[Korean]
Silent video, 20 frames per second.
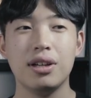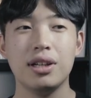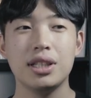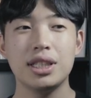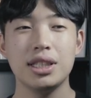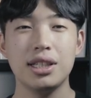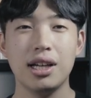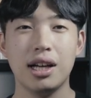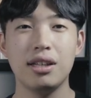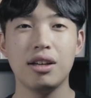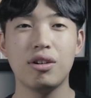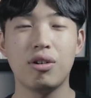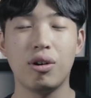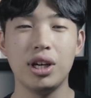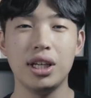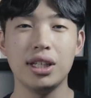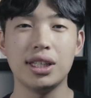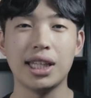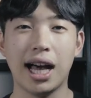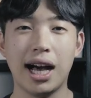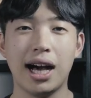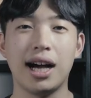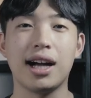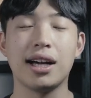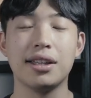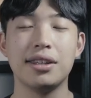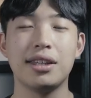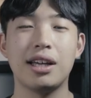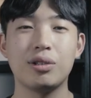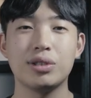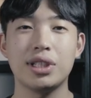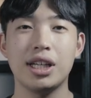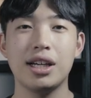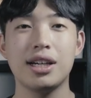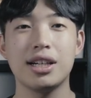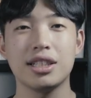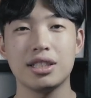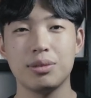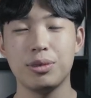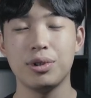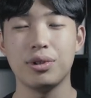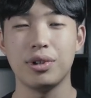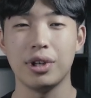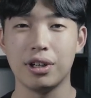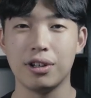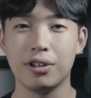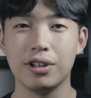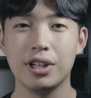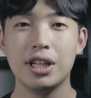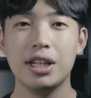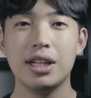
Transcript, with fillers: 시간이 거의 다 간다고 생각하시면 돼요.